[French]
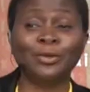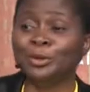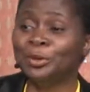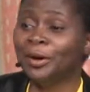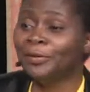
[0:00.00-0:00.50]

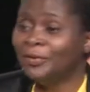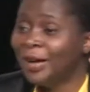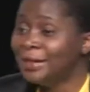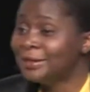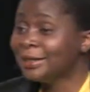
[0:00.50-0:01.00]
venu en
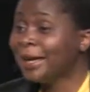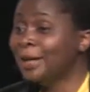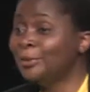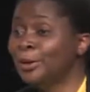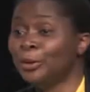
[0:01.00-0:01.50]
vain, j'ai
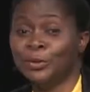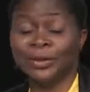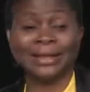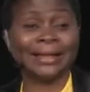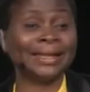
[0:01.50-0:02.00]
traduit le
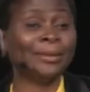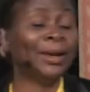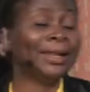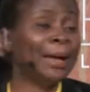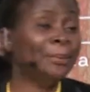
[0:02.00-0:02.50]
Nouveau
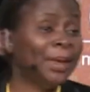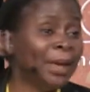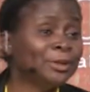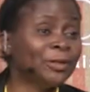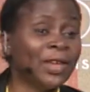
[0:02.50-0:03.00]
Testament et la
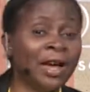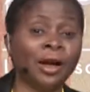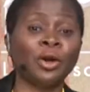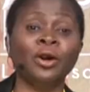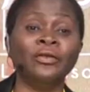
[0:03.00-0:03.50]
Bible, j'ai fait
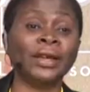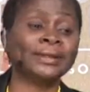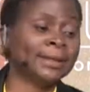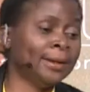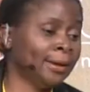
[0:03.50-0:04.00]
un
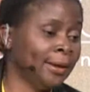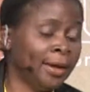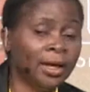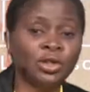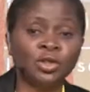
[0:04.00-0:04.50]
converti,
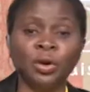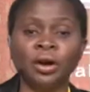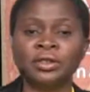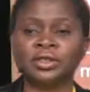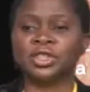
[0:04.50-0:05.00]
je
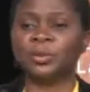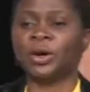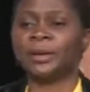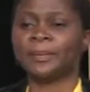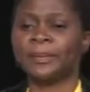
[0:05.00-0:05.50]
rentre chez
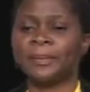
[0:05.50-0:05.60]
moi